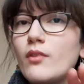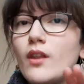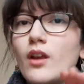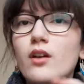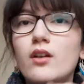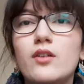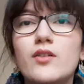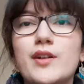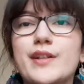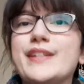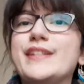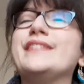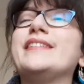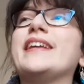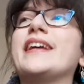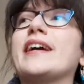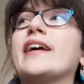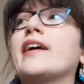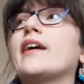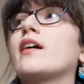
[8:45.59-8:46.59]
euh,
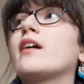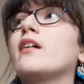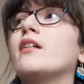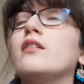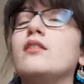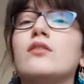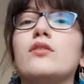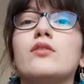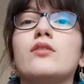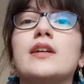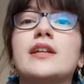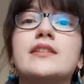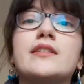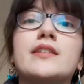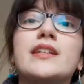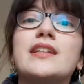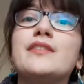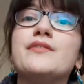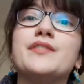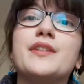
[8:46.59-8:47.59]
littéraire, euh,
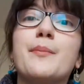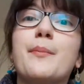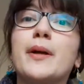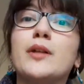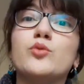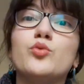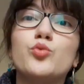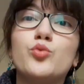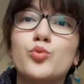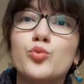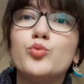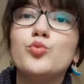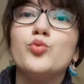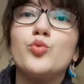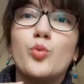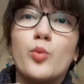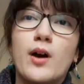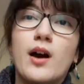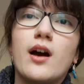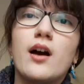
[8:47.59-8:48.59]
n'est pas du tout
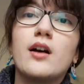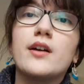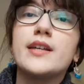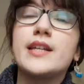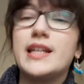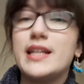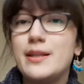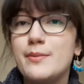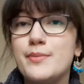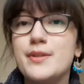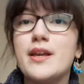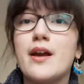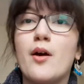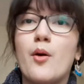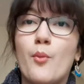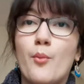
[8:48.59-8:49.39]
noir, hein. il est bien